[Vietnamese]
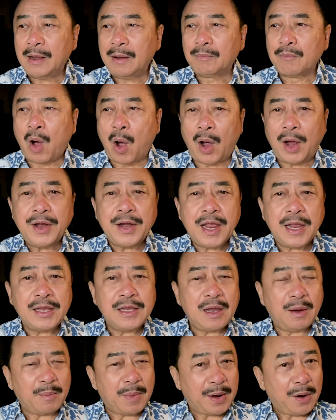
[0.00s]
bỏ đi
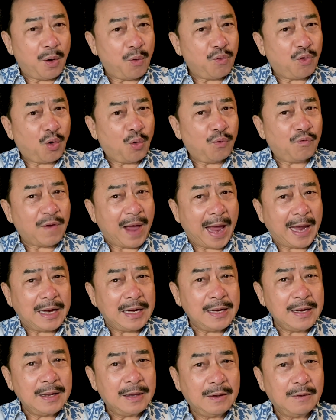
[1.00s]
nhưng mà đâu có phải
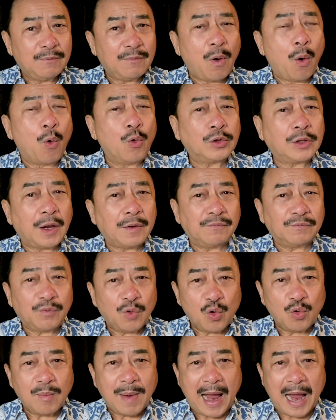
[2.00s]
phụ tình
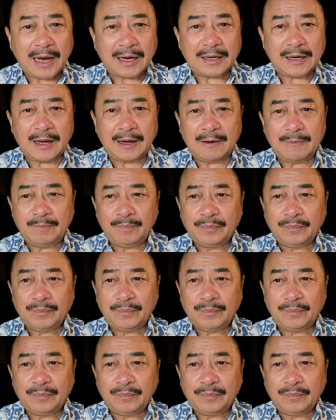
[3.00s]
phụ bạc gì